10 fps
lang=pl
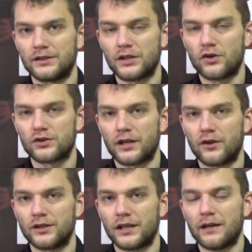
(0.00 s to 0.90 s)
Grzegorz
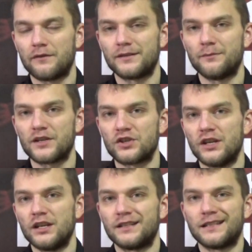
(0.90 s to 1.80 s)
Gęgotek, a więc mecz
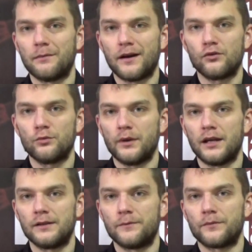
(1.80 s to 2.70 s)

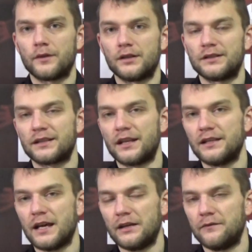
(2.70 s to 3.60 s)
Zabankuj.pl z
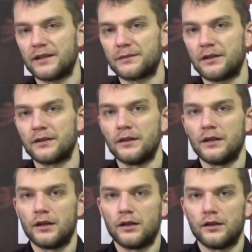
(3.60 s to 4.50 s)
GDA Investment
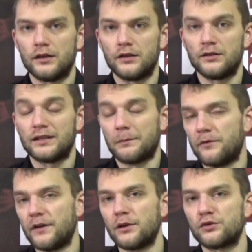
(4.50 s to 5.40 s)

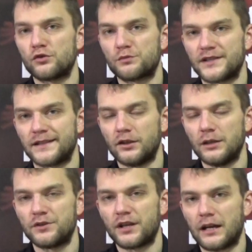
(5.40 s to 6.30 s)
zapowiadał się już przed
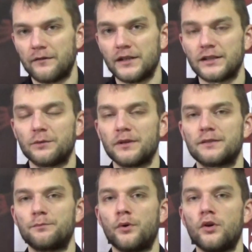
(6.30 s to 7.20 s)
sezonem ciekawie,
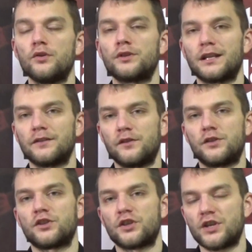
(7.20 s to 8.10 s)
natomiast po
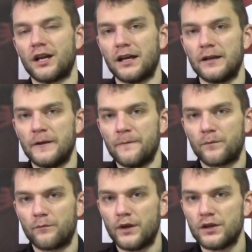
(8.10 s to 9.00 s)
transferze Grzesiaka
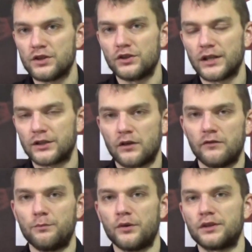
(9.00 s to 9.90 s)
będzie
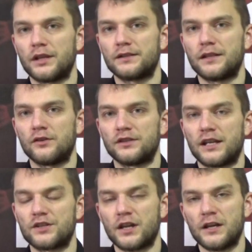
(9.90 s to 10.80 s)
dodatkowy podtekst tego
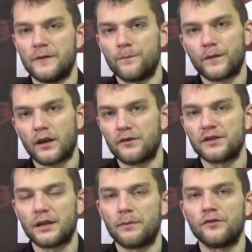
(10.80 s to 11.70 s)
starcia, a
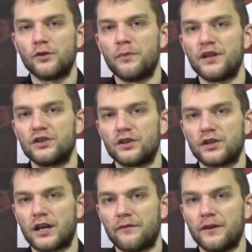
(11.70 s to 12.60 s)
więc na pewno będzie
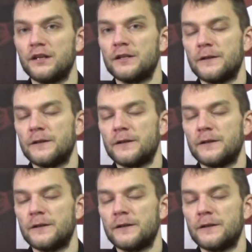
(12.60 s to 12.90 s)
ciekawie.